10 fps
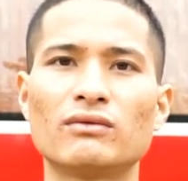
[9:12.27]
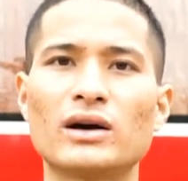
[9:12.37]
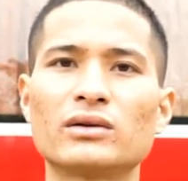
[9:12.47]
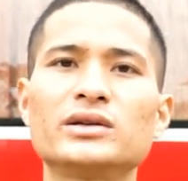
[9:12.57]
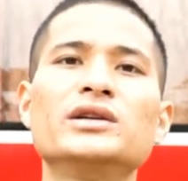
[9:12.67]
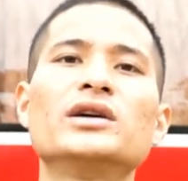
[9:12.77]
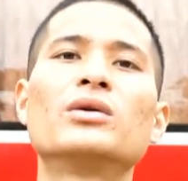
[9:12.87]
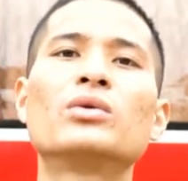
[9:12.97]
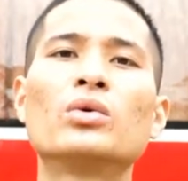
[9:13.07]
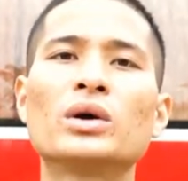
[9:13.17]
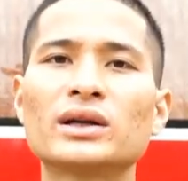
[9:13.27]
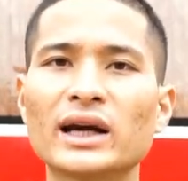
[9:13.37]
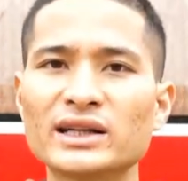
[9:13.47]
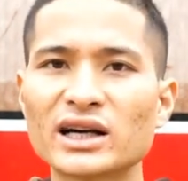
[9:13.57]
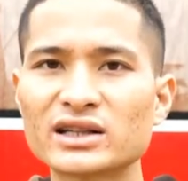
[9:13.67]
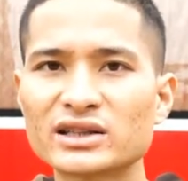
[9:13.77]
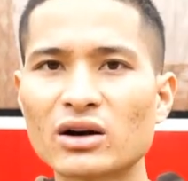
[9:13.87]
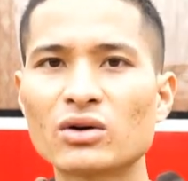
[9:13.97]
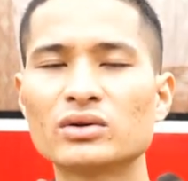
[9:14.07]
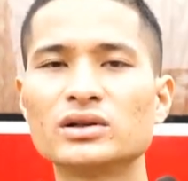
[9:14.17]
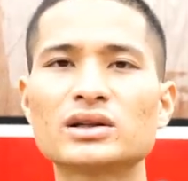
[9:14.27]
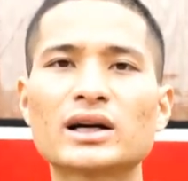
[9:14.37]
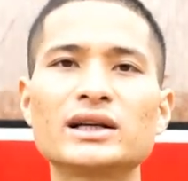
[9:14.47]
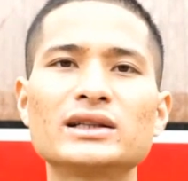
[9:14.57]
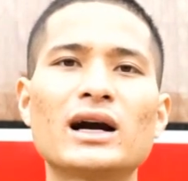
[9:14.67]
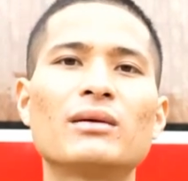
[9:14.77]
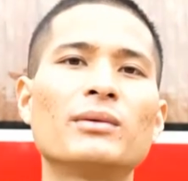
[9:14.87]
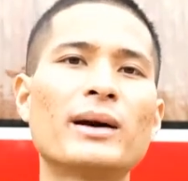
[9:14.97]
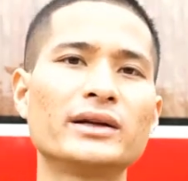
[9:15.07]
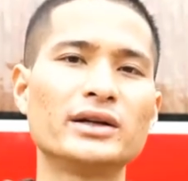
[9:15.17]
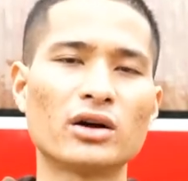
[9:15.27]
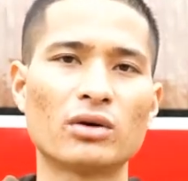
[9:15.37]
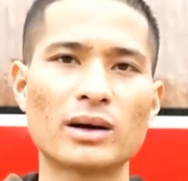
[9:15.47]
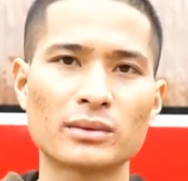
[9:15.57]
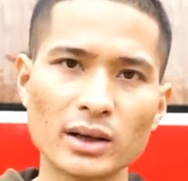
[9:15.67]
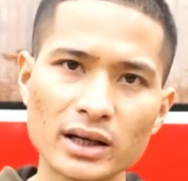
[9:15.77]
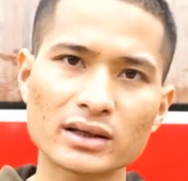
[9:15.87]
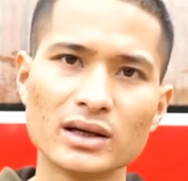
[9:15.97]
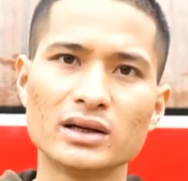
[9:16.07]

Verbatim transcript: vào nhiều nguồn kênh khác nhau những kênh nào mà bạn hiểu bạn biết